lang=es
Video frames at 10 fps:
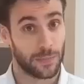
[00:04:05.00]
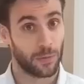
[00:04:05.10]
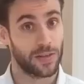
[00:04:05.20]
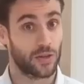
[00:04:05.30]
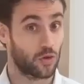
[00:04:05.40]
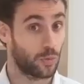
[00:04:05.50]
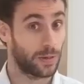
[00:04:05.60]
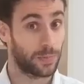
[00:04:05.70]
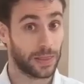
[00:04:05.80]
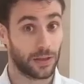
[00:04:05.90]
que pueden
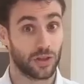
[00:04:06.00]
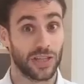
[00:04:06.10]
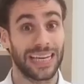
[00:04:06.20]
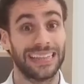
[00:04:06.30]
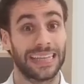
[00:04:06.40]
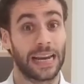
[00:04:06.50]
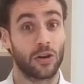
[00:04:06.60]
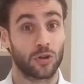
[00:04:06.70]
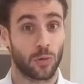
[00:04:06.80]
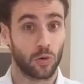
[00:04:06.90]
subir precios sin alterar
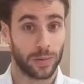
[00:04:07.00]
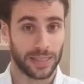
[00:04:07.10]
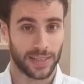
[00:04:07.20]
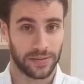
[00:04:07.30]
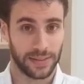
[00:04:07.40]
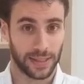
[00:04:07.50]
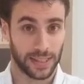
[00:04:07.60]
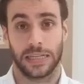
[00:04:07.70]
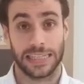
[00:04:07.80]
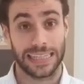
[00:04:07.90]
los volúmenes de venta.